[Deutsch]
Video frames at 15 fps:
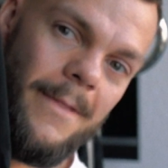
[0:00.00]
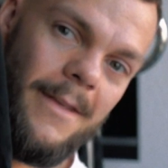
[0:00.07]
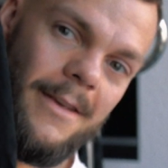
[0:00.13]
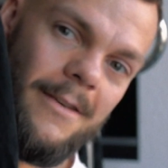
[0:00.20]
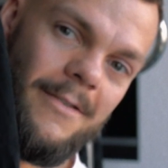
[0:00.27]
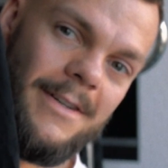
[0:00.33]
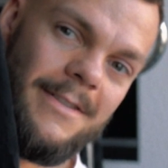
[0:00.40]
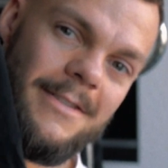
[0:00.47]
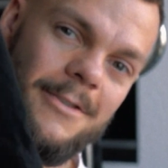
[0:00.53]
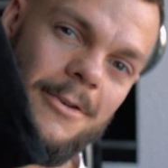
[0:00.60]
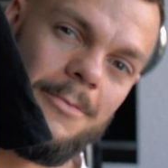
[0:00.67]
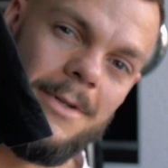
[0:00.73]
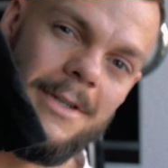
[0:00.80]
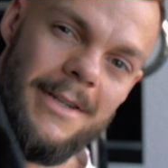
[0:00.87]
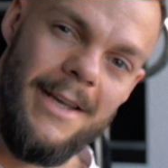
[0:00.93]
Ich weiß nicht,
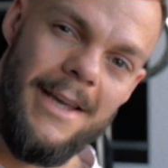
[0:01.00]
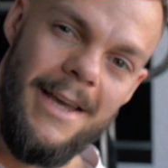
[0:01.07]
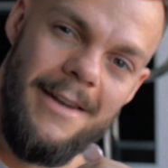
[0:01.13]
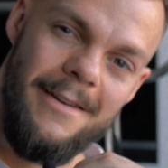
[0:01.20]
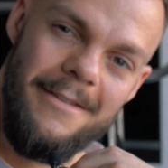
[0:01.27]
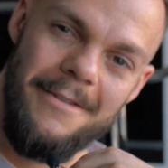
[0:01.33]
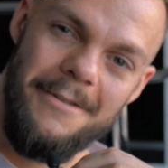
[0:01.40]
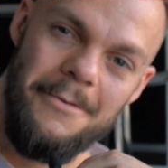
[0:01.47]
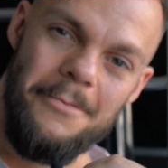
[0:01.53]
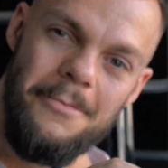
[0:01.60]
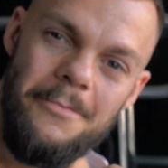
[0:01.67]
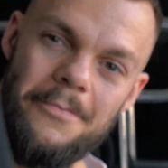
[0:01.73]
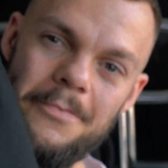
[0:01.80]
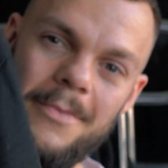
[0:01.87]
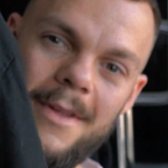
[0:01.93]
ob ihr ihn kennt.
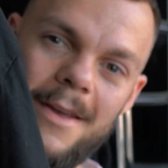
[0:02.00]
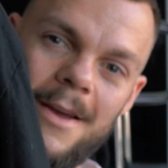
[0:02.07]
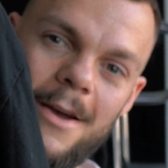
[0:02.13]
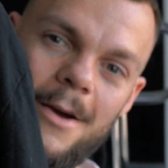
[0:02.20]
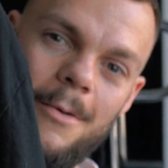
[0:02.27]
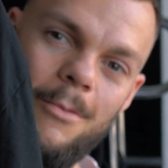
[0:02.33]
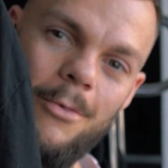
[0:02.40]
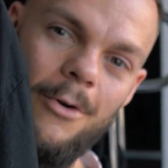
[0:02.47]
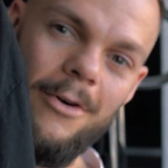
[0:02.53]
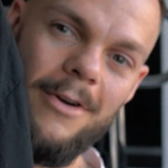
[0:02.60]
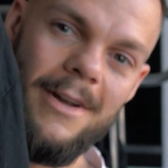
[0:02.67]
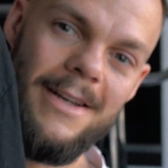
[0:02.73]
Brock